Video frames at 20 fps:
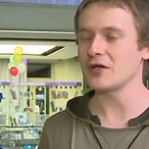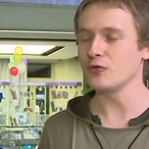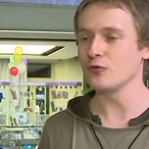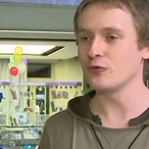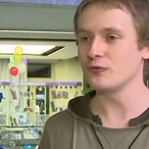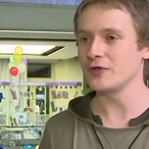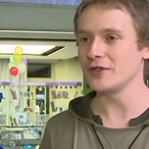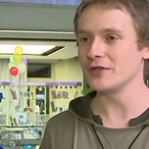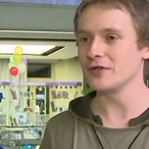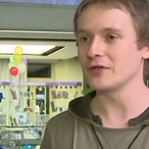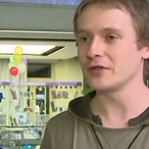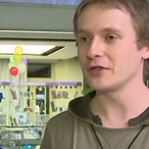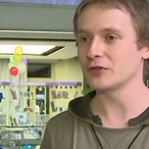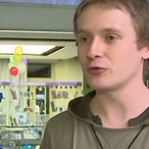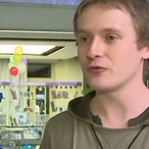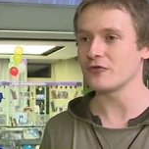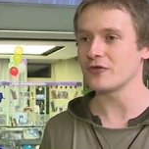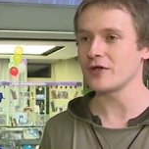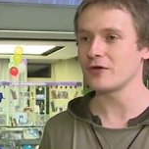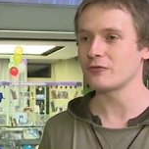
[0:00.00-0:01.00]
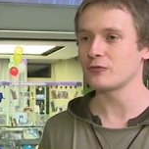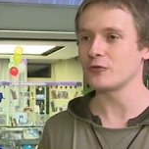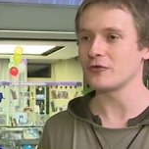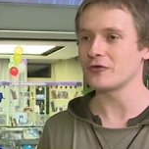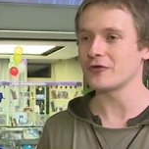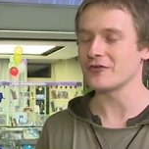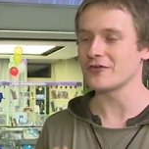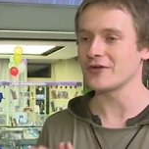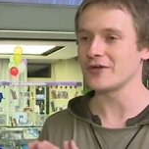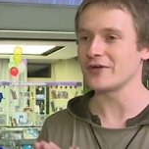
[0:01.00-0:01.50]
Они увидели нашу заявку и
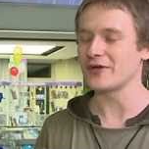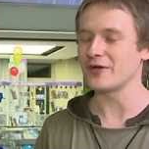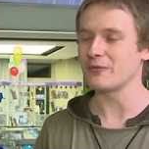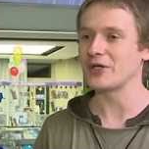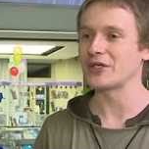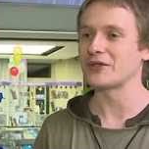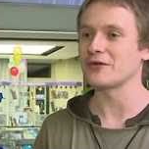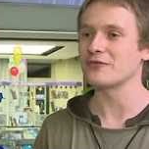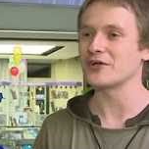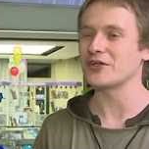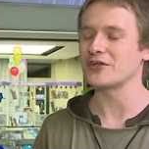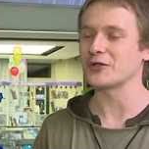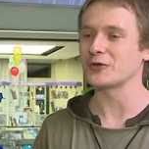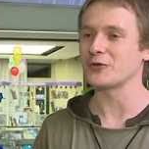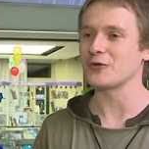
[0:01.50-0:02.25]
сказали, ребята, вы те,